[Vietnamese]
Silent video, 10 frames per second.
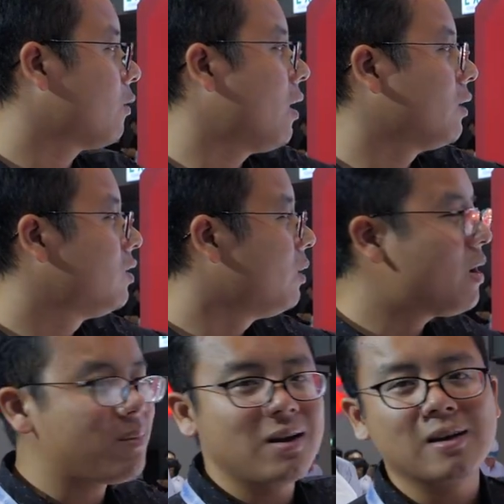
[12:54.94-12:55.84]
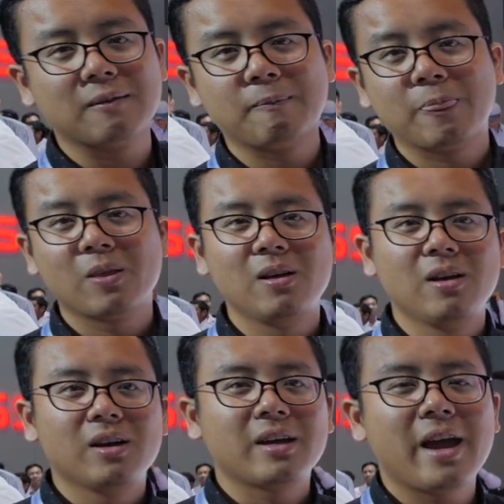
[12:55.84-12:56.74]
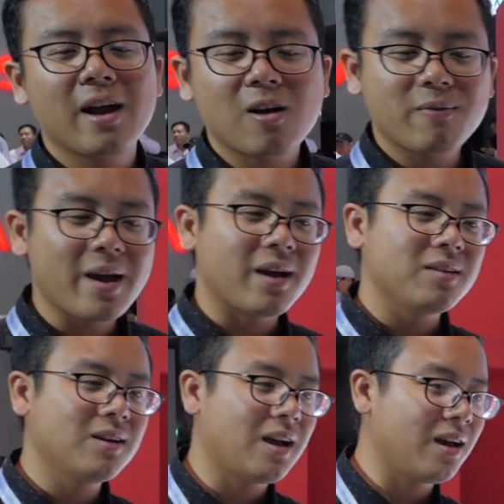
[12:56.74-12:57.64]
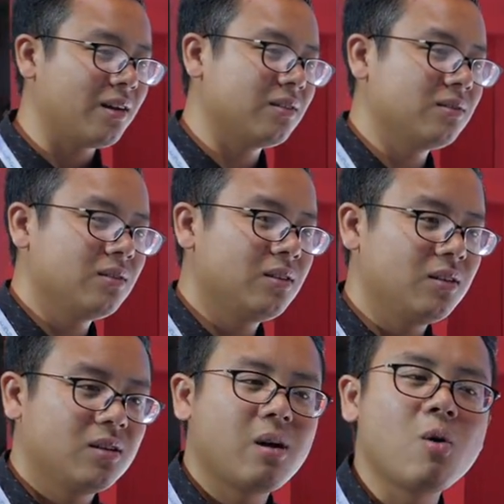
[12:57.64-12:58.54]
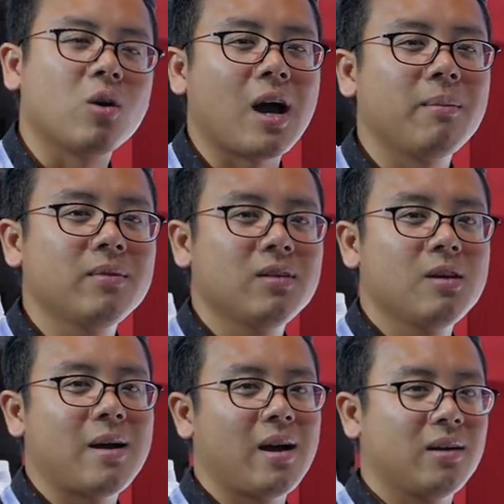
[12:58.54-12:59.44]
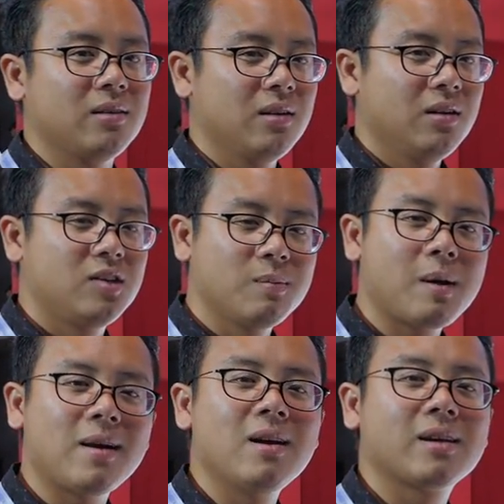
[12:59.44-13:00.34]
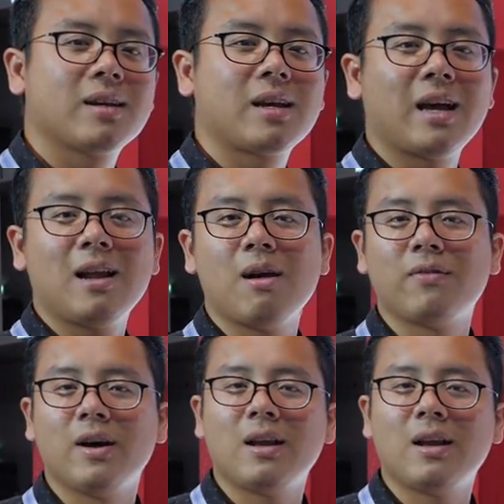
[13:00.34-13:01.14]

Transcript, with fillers: khoảng 90 mã lực nghe có vẻ như là không ổn lắm nhưng mà 90 mã lực kết hợp với